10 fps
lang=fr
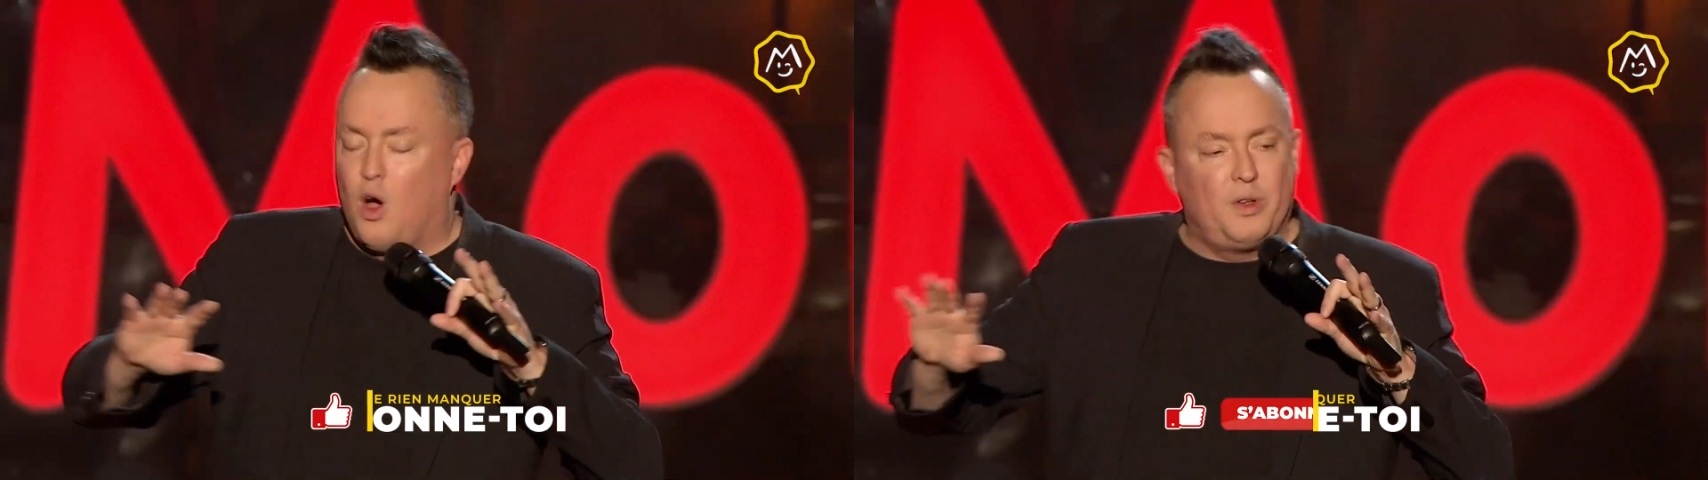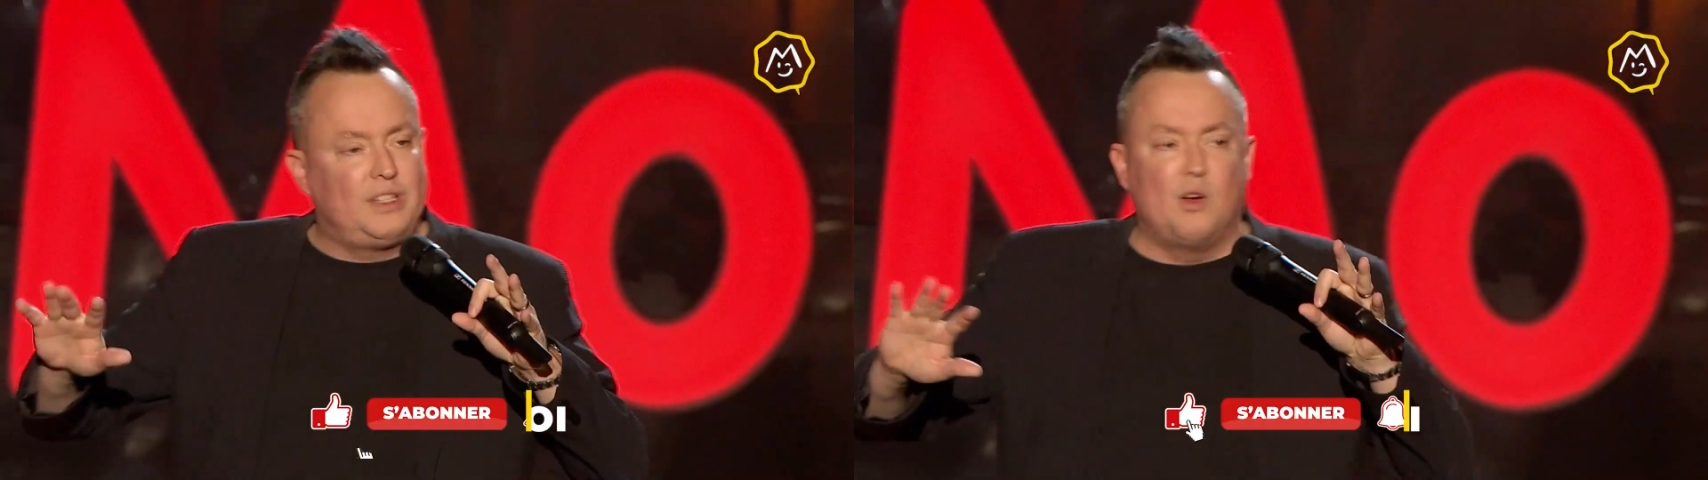
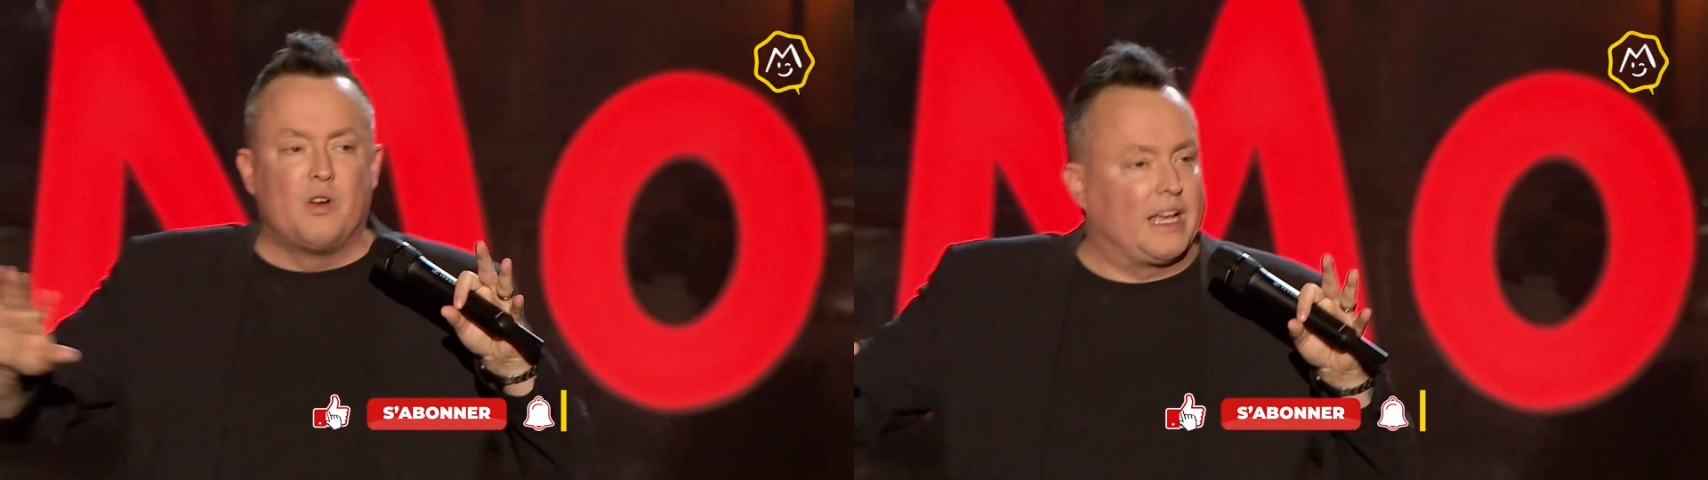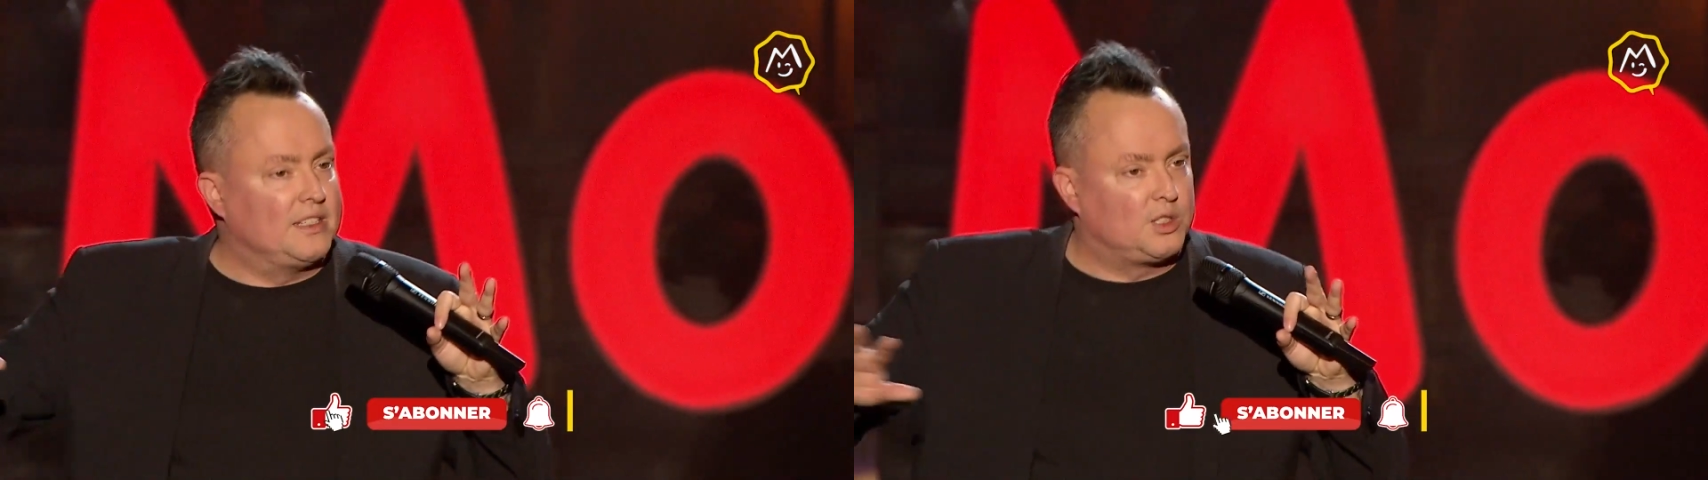On était au
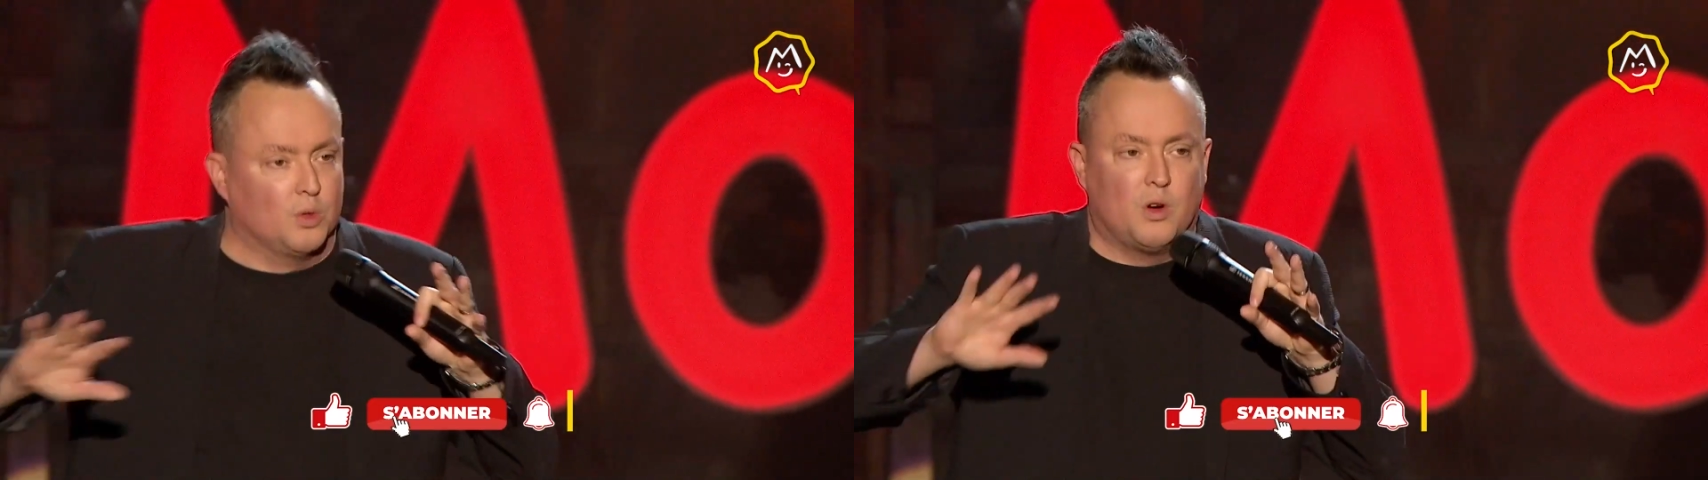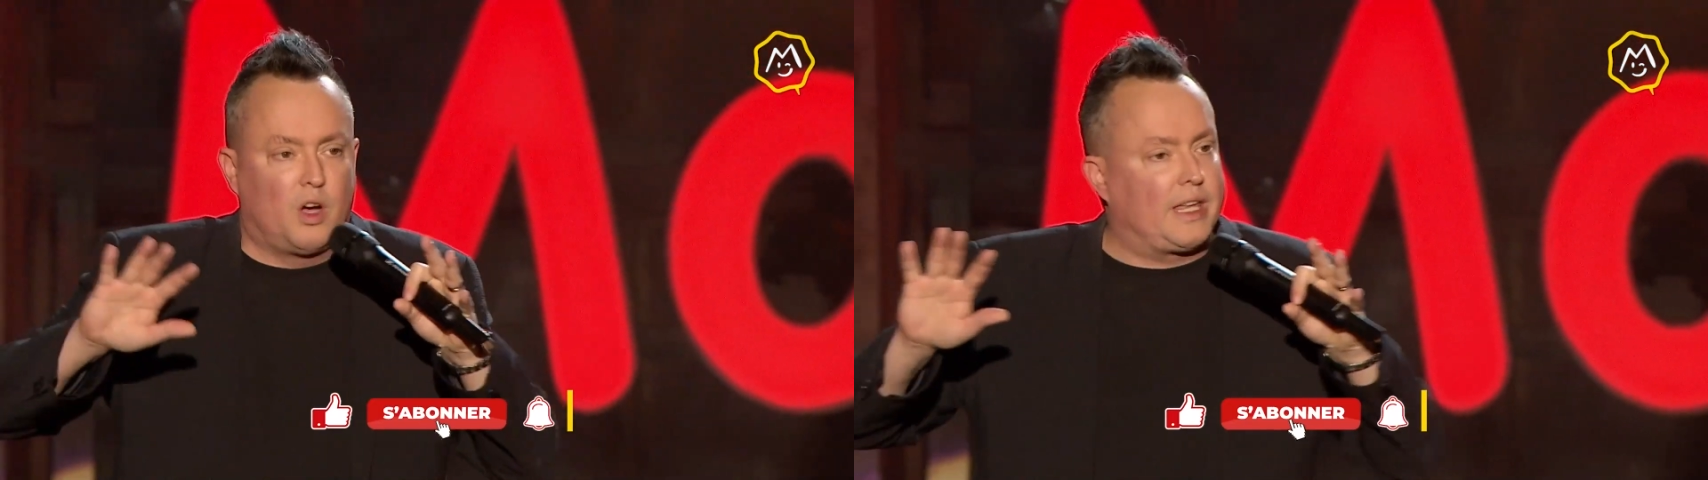resto,
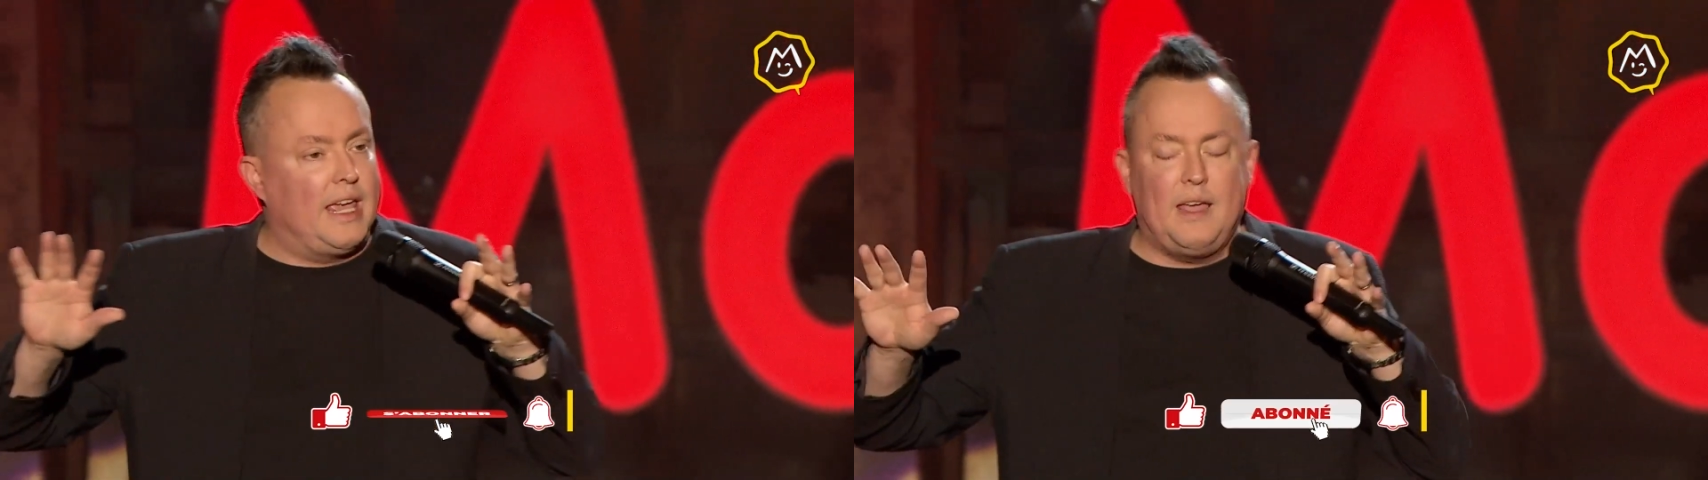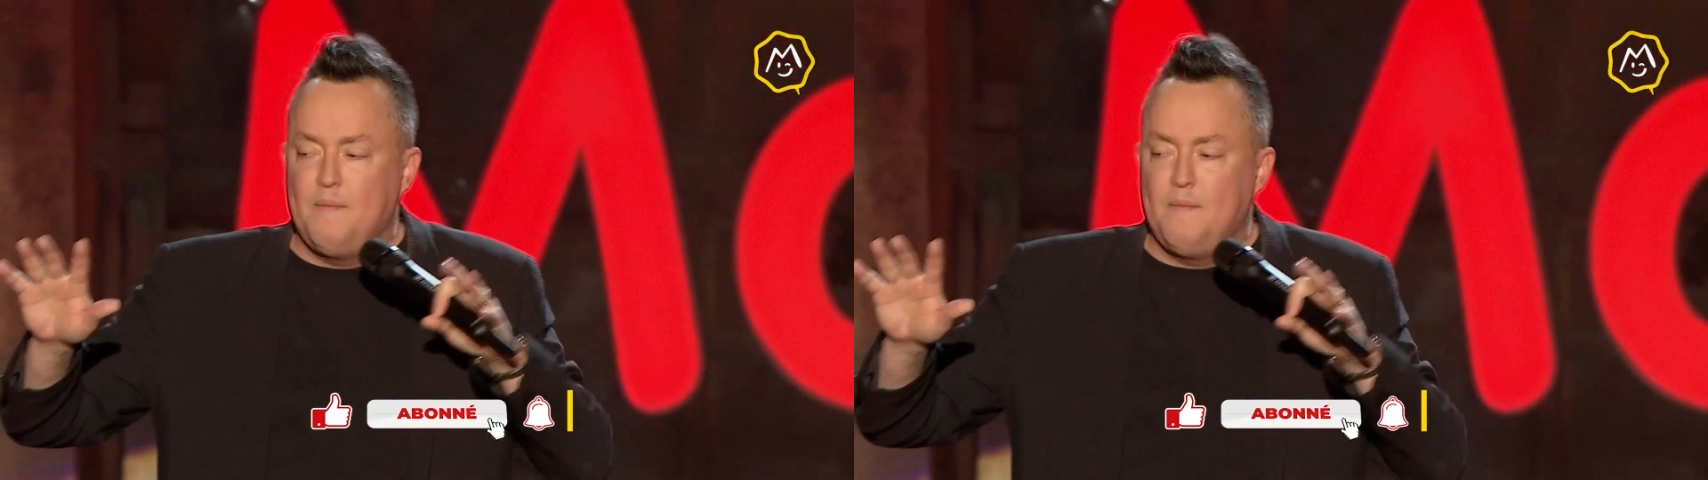OK?